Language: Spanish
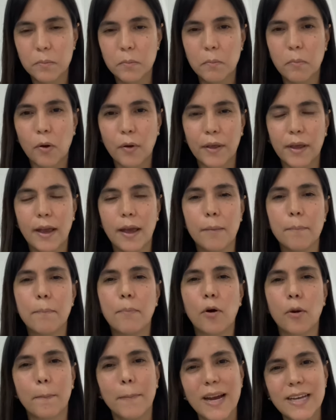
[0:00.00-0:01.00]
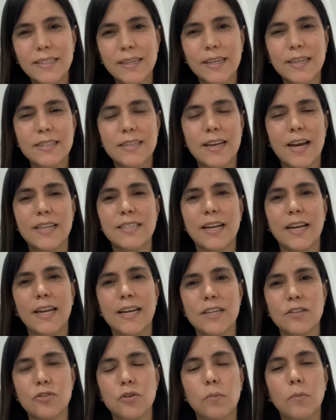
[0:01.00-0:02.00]
Porque por más de que se hayan
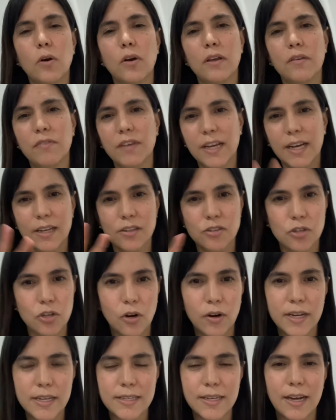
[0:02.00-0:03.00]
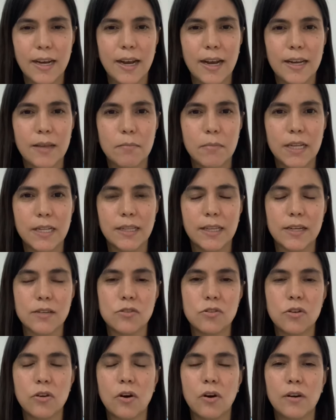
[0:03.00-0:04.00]
hecho modificaciones en la
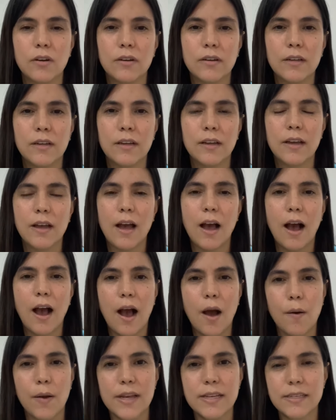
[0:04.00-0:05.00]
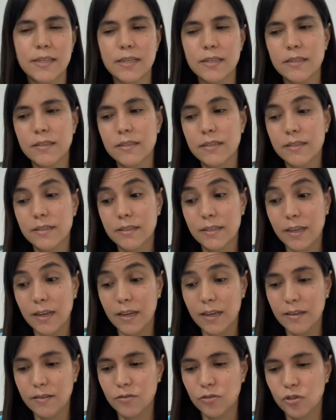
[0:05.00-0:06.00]
alimentación, a veces
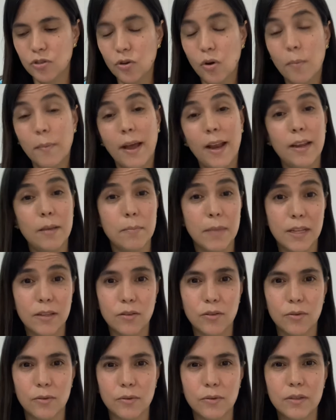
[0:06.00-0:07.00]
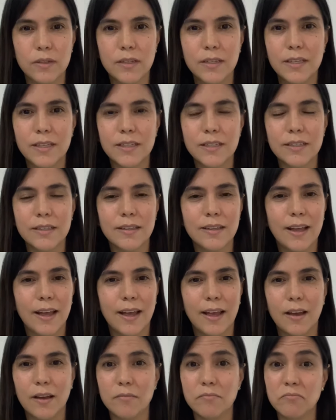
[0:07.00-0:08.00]
si yo me alimento
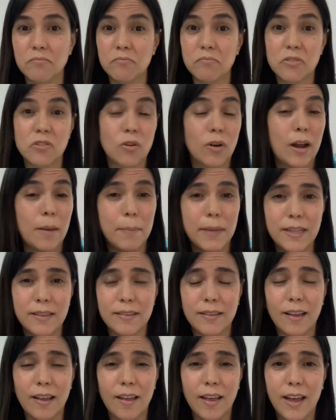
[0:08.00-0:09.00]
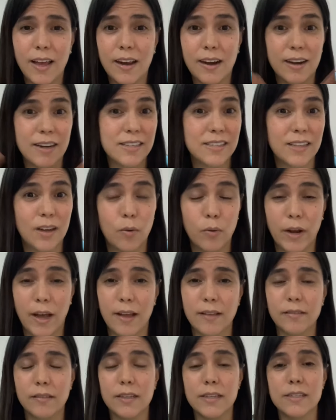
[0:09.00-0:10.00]
de solamente de
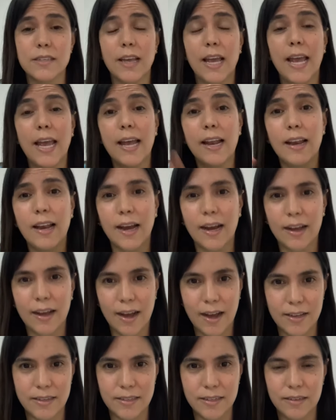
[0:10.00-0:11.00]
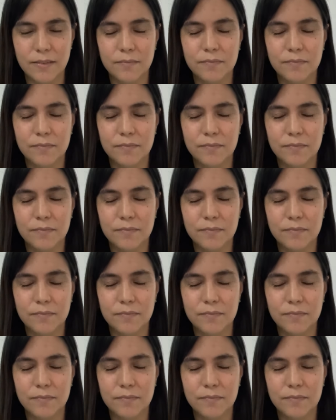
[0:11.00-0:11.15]
restaurantes en la calle,